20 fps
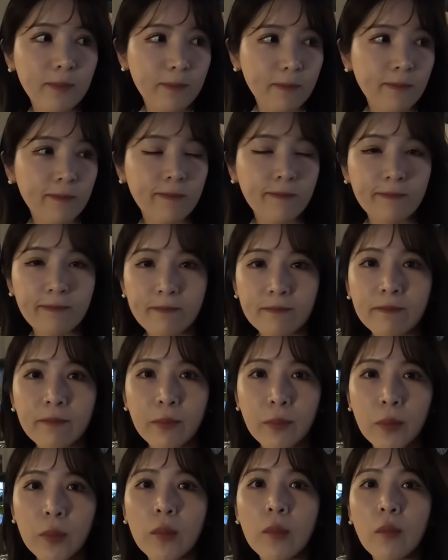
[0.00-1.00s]
그래서
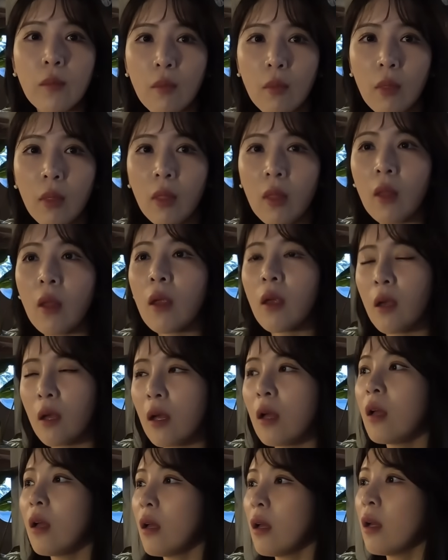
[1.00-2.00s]
경험했다라는 게 되게 소중한
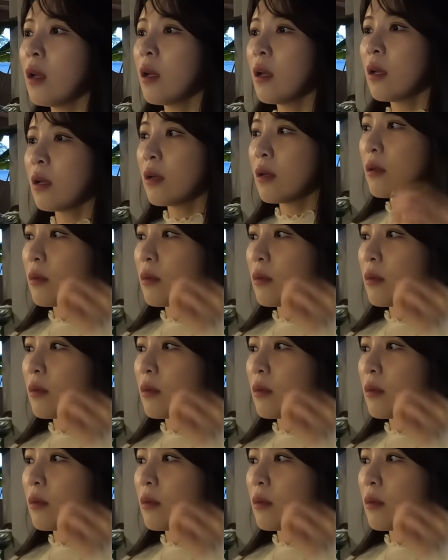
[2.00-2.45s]
자산이지.